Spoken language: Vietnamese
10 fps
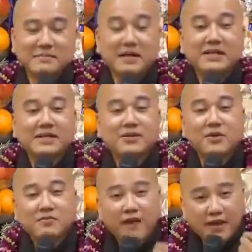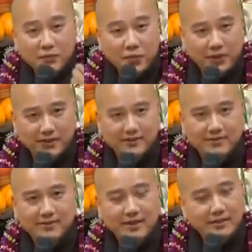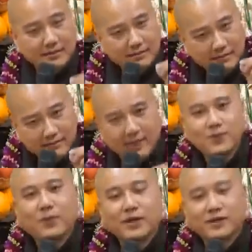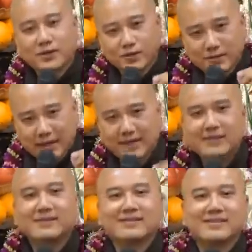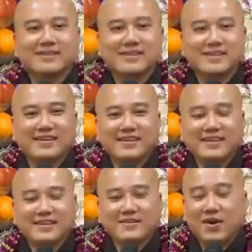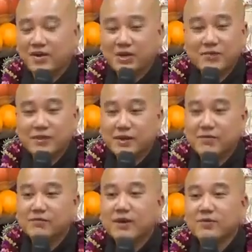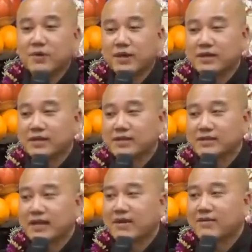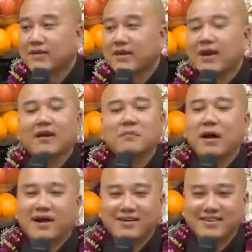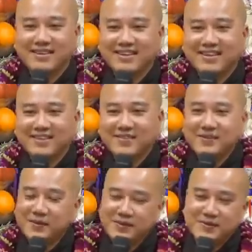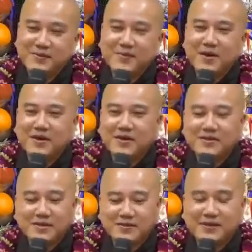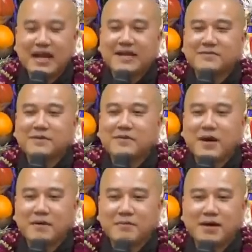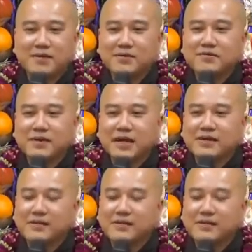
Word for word: Bởi vì có phát nguyện thì nương cái nguyện đó chúng ta đi. Còn nếu mình không phát nguyện thì sao? Lờ mờ. Ví dụ như Pháp Hòa nói chiều nay Pháp Hòa mời quý vị